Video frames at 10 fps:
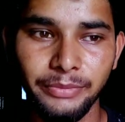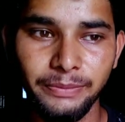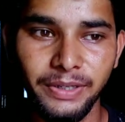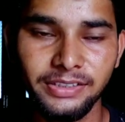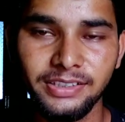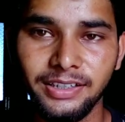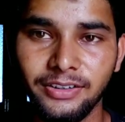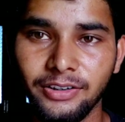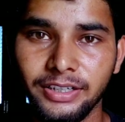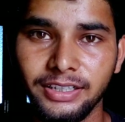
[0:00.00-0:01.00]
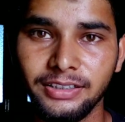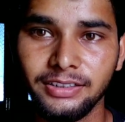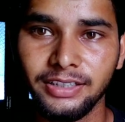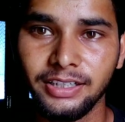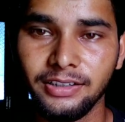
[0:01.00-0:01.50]
मेरे पास
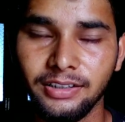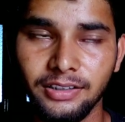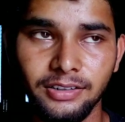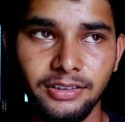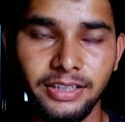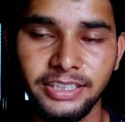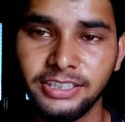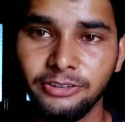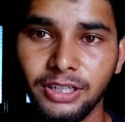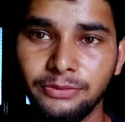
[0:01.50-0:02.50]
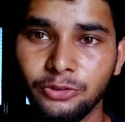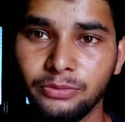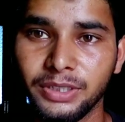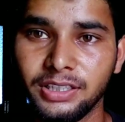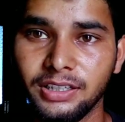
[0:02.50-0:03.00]
रिकॉर्डिंग एच टी वाले
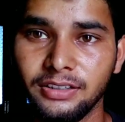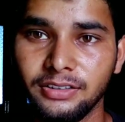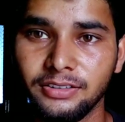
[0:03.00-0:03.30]
फ़ोन में था